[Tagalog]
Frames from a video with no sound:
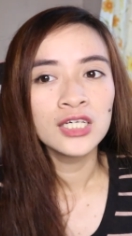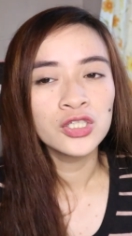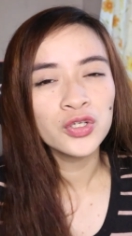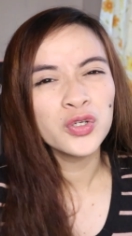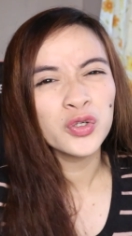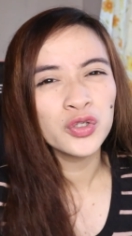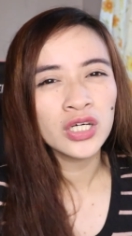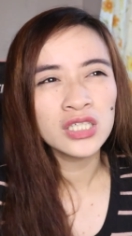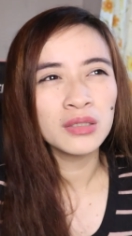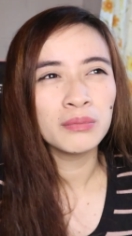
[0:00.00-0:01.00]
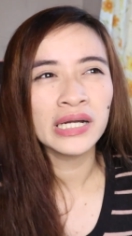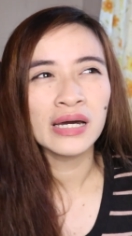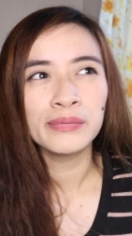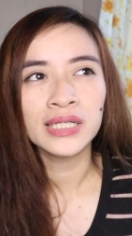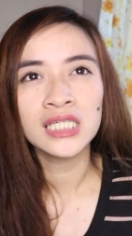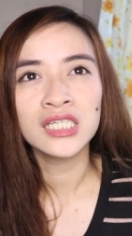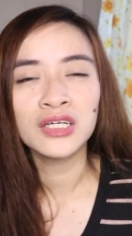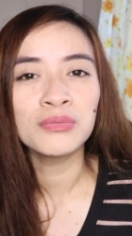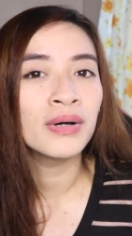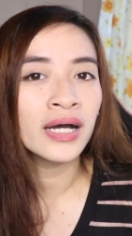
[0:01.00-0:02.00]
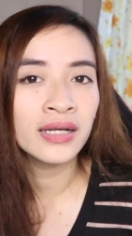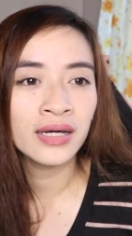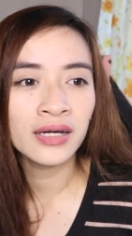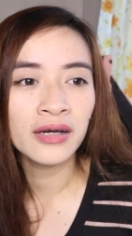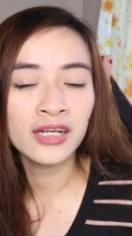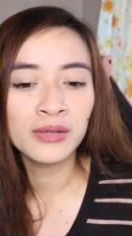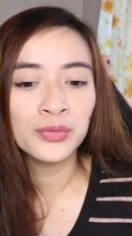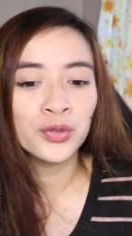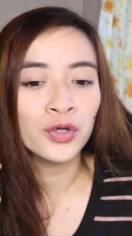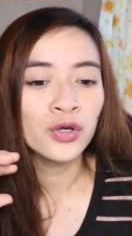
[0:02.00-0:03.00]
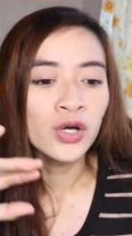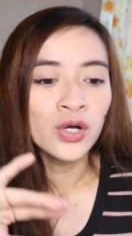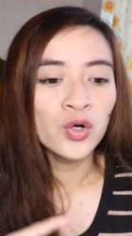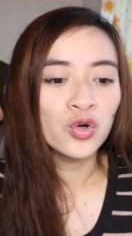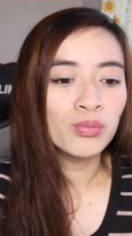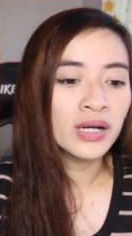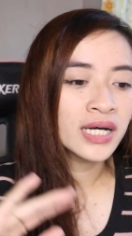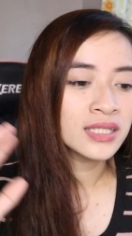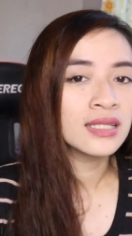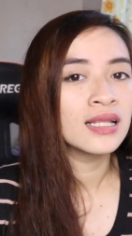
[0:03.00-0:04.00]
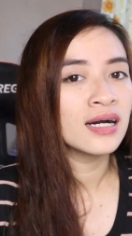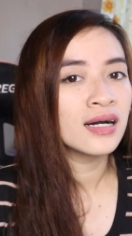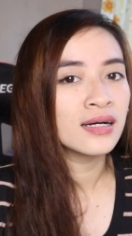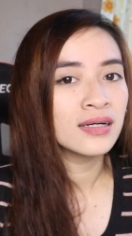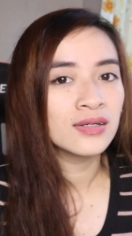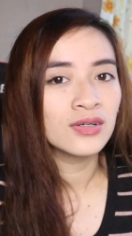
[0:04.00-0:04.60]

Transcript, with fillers: so yun, kasi marami kasi iba na, alam mo yun, umangat lang